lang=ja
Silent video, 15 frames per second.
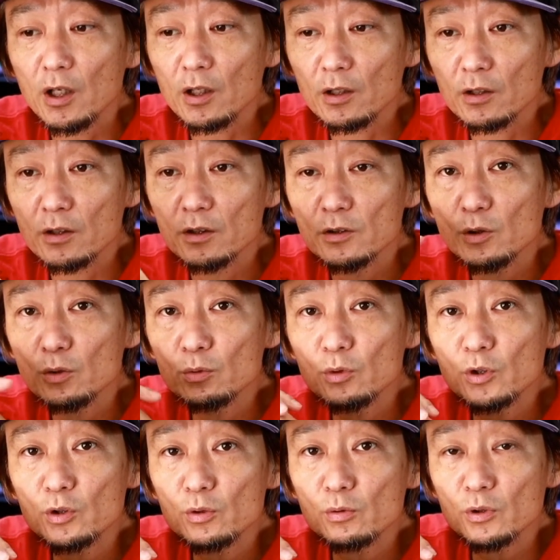たら
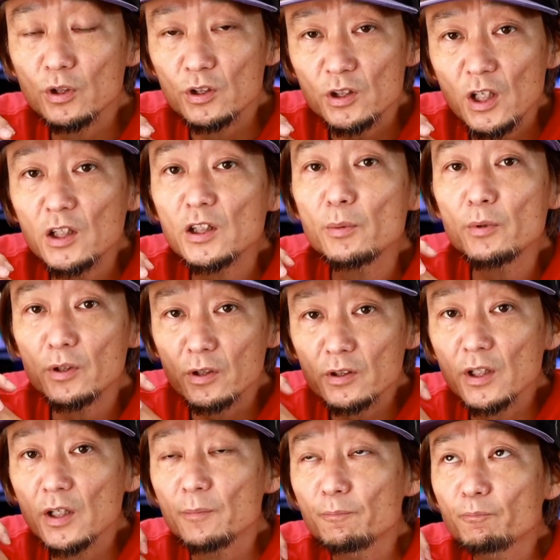その時その時で使ってみ
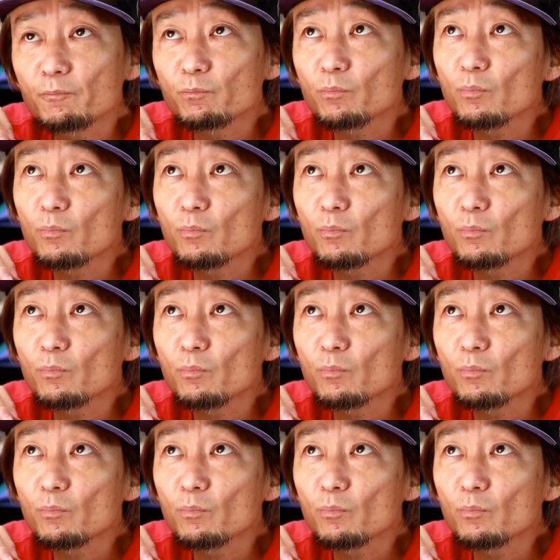てください